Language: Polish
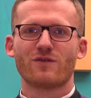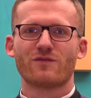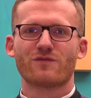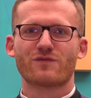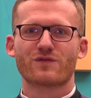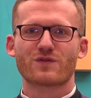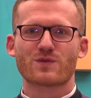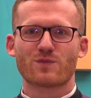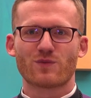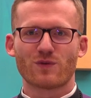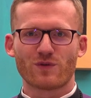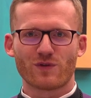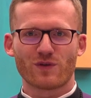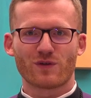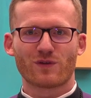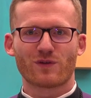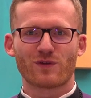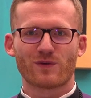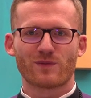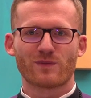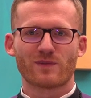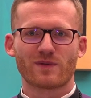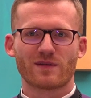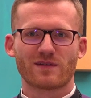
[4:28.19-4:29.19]

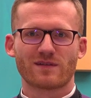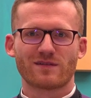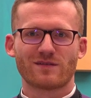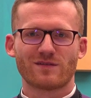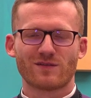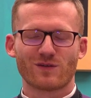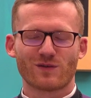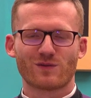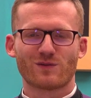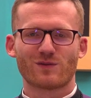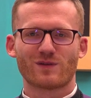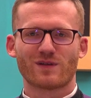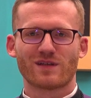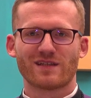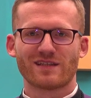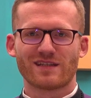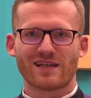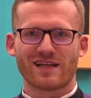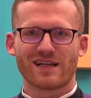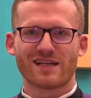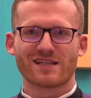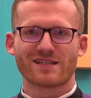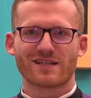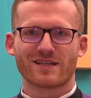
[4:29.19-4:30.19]
wspólnotą, do której
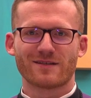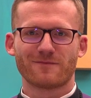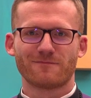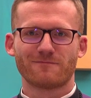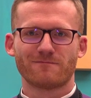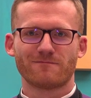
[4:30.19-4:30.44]
należy.